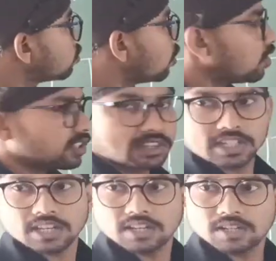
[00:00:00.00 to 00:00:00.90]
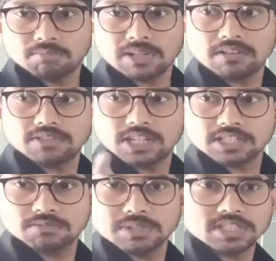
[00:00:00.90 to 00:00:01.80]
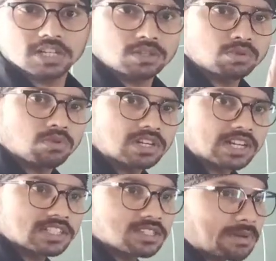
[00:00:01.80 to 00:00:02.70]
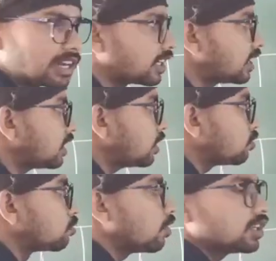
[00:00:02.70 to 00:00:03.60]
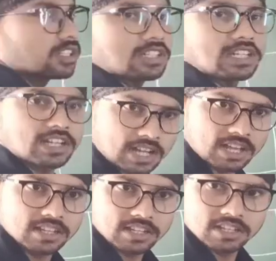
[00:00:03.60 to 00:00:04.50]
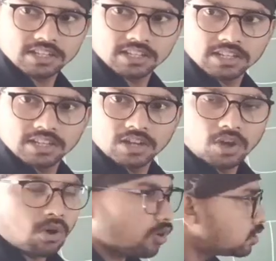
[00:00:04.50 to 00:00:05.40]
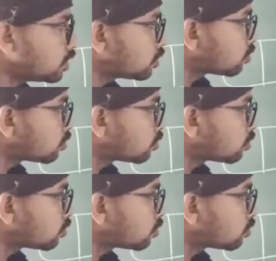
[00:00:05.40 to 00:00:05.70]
दो और तीन मतलब दस में से दो अंक का इस्तेमाल करेंगे दो और तीन का और ये